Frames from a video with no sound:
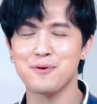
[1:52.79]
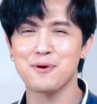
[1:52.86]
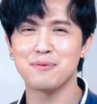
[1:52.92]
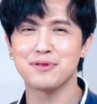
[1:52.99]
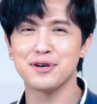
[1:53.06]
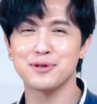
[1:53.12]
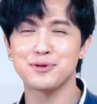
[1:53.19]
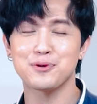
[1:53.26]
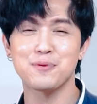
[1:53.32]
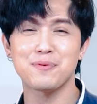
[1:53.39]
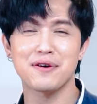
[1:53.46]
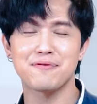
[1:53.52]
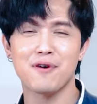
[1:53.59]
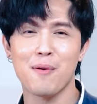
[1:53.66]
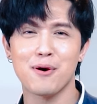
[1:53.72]
รวมถึงทุกๆ
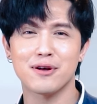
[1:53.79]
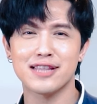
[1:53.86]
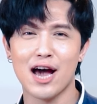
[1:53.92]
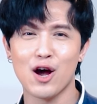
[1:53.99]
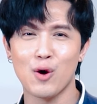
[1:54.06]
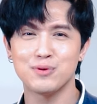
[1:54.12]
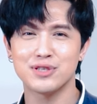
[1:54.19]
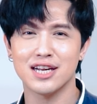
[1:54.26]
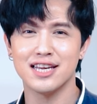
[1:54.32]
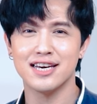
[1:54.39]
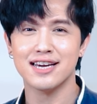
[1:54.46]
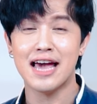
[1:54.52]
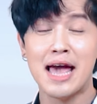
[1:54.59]
แพลตฟอร์มของทางคมชลึก